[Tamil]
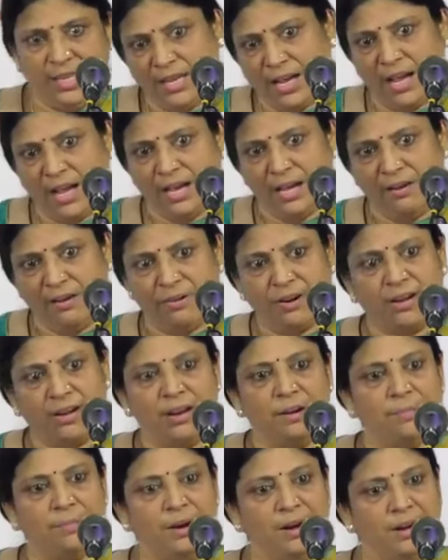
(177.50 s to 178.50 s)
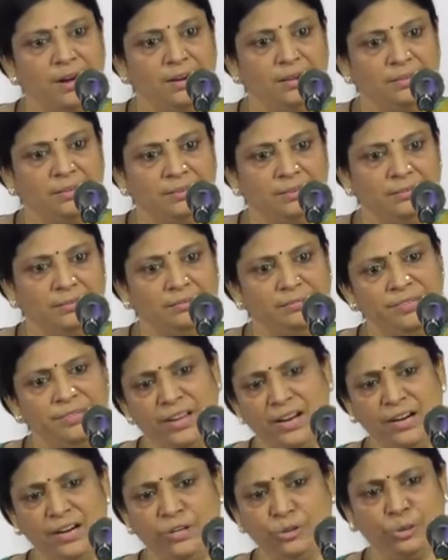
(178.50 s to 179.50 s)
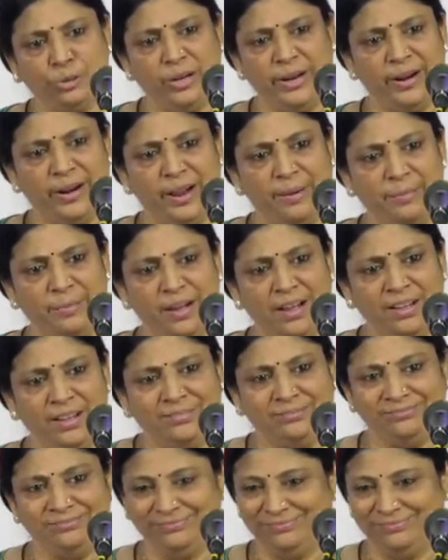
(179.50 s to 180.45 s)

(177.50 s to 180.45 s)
இதுக்காக அவருக்கு நம்ம வீரன்னு சொல்லிடலாமா